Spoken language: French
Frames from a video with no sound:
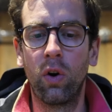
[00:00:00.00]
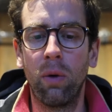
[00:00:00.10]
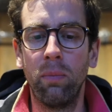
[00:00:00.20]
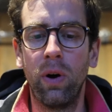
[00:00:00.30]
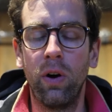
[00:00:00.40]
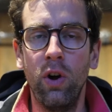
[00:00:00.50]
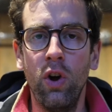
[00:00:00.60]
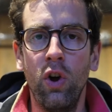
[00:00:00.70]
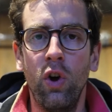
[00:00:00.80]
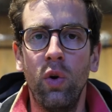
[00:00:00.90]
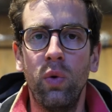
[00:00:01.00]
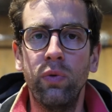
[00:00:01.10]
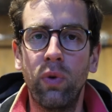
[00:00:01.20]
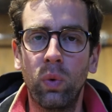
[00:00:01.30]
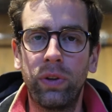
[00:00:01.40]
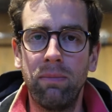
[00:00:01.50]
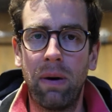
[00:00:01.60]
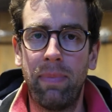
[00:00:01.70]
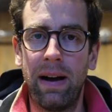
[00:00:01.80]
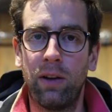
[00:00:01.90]
comme une volonté de
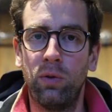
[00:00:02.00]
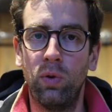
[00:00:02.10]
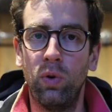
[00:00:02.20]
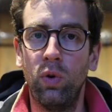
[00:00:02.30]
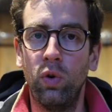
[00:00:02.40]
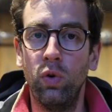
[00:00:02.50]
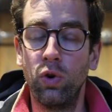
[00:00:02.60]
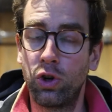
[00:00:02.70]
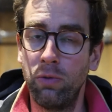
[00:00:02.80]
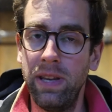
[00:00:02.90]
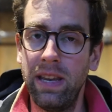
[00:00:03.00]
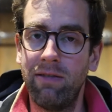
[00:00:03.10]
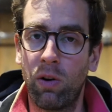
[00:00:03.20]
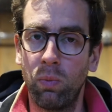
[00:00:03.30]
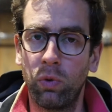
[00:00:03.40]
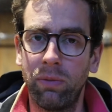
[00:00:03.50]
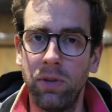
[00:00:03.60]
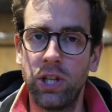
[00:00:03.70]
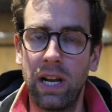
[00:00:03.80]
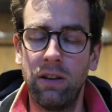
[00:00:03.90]
ma part de, cheminer vers le Mont
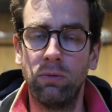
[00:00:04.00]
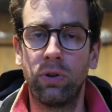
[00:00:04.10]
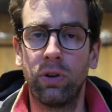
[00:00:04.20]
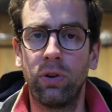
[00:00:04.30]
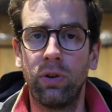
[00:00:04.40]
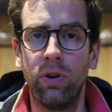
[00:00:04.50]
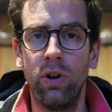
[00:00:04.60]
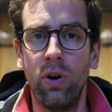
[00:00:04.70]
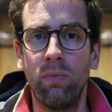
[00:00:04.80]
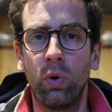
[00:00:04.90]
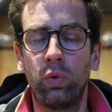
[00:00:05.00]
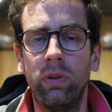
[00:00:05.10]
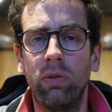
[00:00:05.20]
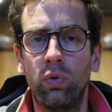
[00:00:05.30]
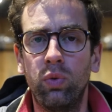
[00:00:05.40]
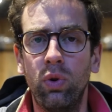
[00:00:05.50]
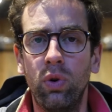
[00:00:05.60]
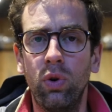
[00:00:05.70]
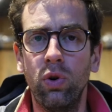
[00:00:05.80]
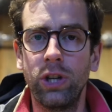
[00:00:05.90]
Saint-Michel, donc poursuivre tout
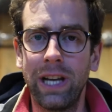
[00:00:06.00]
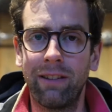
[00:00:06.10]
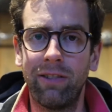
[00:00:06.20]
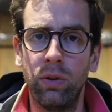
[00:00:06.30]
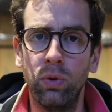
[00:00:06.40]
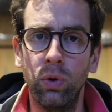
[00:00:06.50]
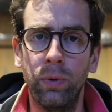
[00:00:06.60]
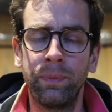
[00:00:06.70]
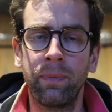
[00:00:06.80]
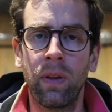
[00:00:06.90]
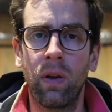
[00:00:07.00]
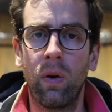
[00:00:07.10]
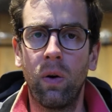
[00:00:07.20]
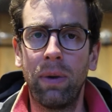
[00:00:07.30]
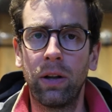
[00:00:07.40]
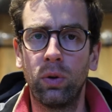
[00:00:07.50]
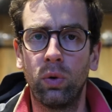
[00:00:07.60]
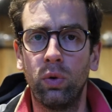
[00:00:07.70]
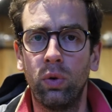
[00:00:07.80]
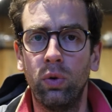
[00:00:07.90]
le, GR22 en
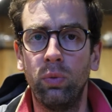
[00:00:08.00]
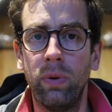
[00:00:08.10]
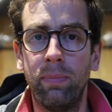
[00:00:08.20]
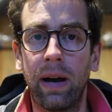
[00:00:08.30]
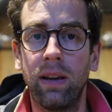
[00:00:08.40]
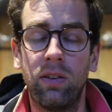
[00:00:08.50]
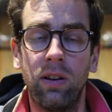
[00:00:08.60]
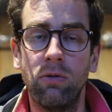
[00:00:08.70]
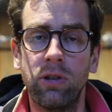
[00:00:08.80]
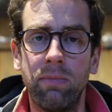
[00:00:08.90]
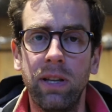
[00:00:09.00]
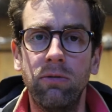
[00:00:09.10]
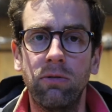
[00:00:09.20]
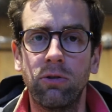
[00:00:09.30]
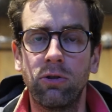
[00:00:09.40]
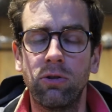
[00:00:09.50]
partant depuis Paris, c'est là où j'habite, donc